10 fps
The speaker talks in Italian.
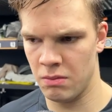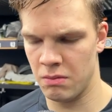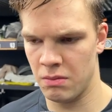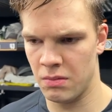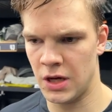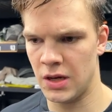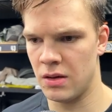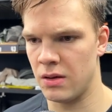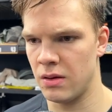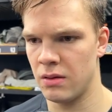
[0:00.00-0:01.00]

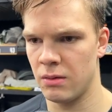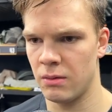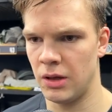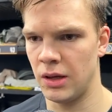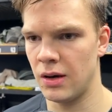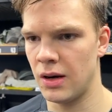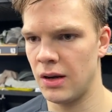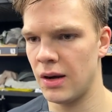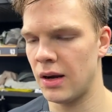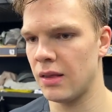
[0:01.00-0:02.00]
Ma in,
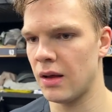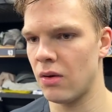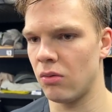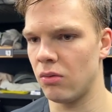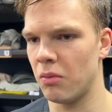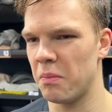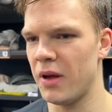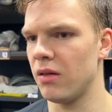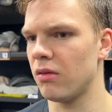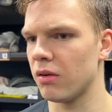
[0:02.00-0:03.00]
in realtà non, non
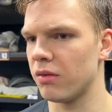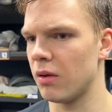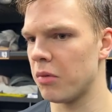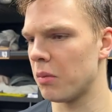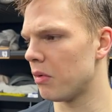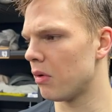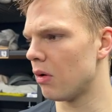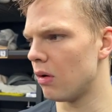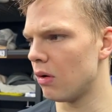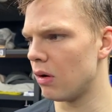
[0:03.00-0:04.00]
penso che sia
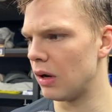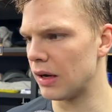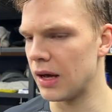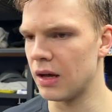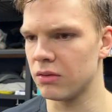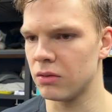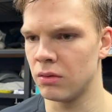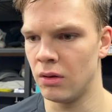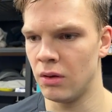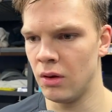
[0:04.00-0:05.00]
proprio il
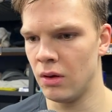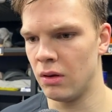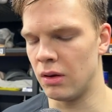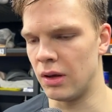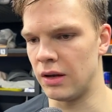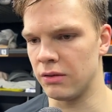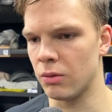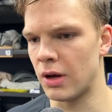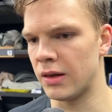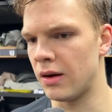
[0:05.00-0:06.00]
caso. Eh, la
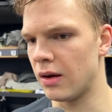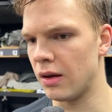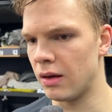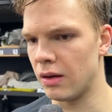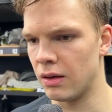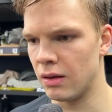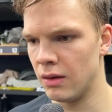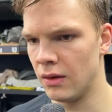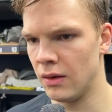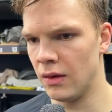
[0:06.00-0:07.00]
squadra eh,
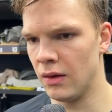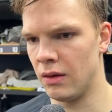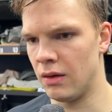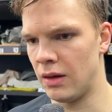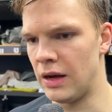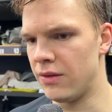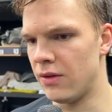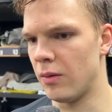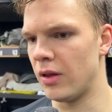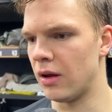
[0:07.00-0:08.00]
è,
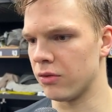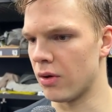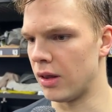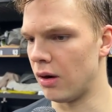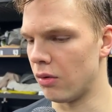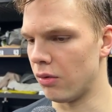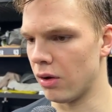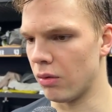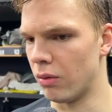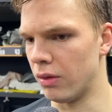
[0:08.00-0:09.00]
l'insieme della squadra no,
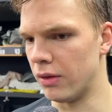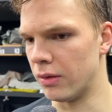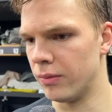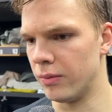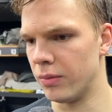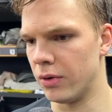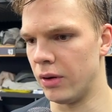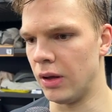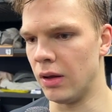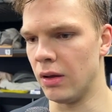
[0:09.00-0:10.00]
che conta.
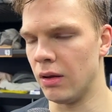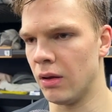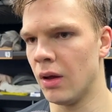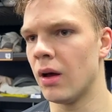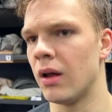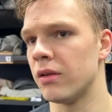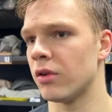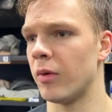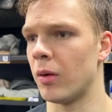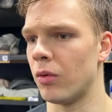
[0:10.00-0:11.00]
Poi adesso
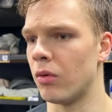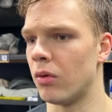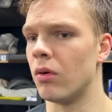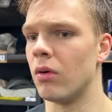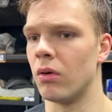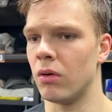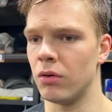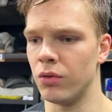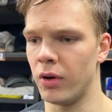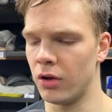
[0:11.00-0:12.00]
abbiamo
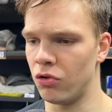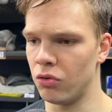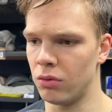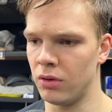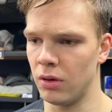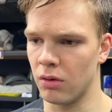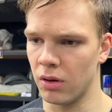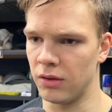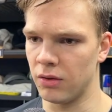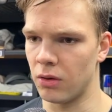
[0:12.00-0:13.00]
due aggiunti no,
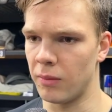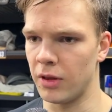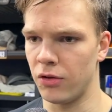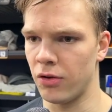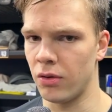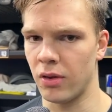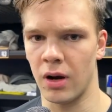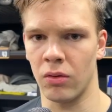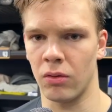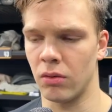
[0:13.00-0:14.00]
che sicuramente ci
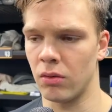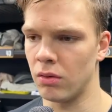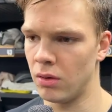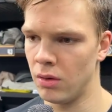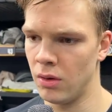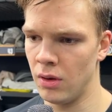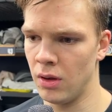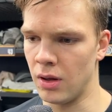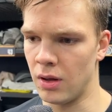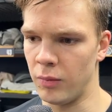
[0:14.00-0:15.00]
aiuteranno
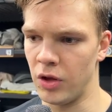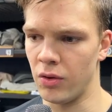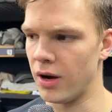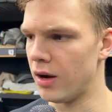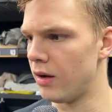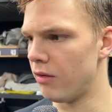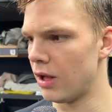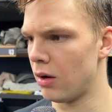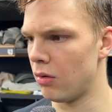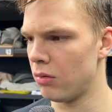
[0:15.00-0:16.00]
a migliorare il
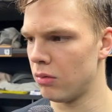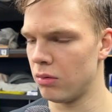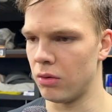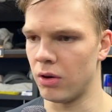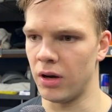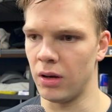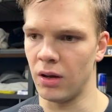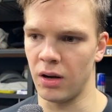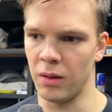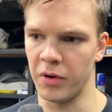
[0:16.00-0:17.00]
livello, no, a,
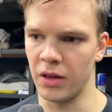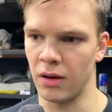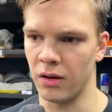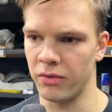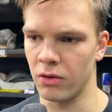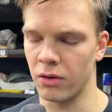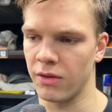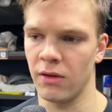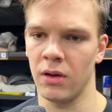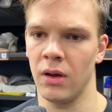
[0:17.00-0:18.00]
ri, a, riprendere le
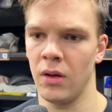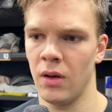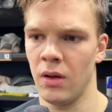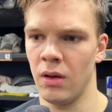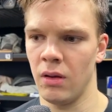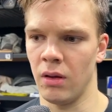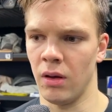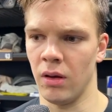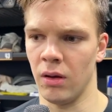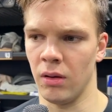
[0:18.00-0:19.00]
forze. E
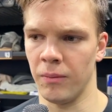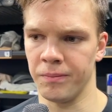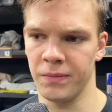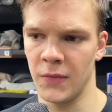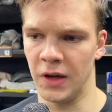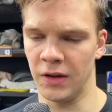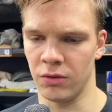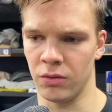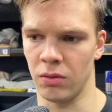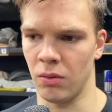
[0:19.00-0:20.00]
ehm, adesso
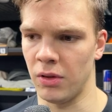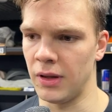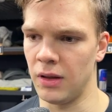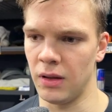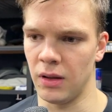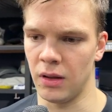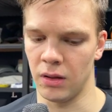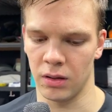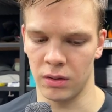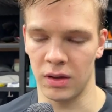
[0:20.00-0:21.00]
solo conta di,
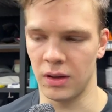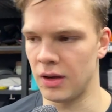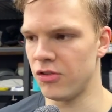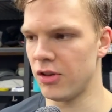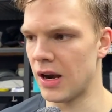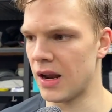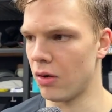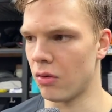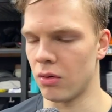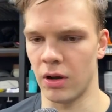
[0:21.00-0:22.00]
di rigirare
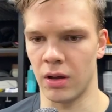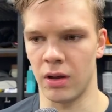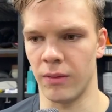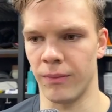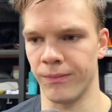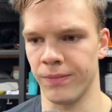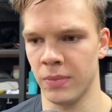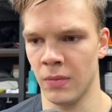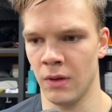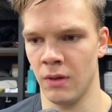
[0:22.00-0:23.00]
la,
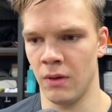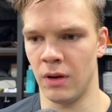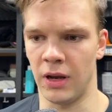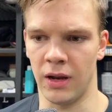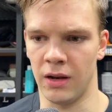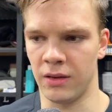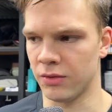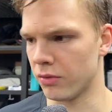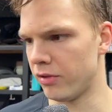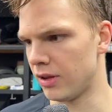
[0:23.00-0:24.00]
le, le, tre
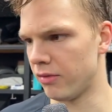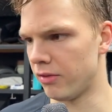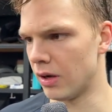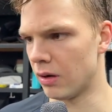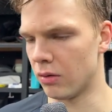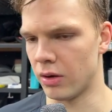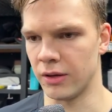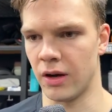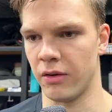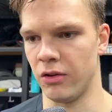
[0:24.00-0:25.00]
sconfitte di fila e
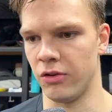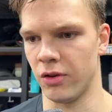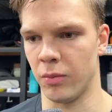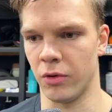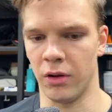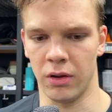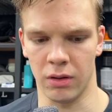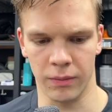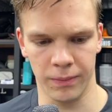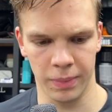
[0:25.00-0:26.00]
andare a vincere poi
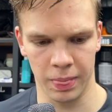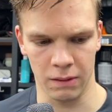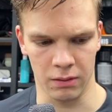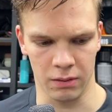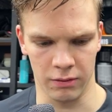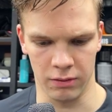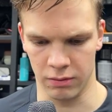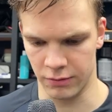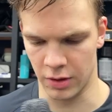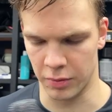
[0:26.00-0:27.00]
eh,
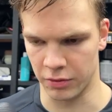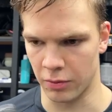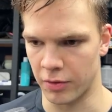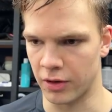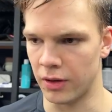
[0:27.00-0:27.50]
la prossima partita.